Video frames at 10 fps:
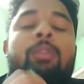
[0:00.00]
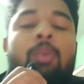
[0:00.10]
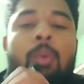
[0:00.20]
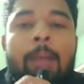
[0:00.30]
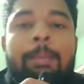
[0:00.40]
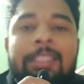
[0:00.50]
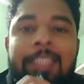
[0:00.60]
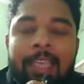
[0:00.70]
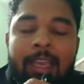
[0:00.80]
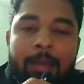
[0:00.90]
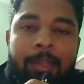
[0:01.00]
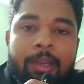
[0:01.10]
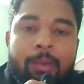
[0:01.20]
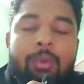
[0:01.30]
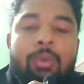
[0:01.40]
तो वहाँ पे जीके का भी
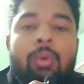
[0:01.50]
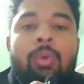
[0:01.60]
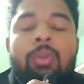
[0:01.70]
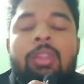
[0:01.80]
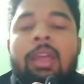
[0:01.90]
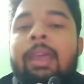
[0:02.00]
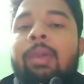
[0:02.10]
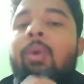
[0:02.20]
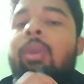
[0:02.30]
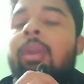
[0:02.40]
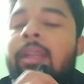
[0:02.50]
रो, रोल होता है और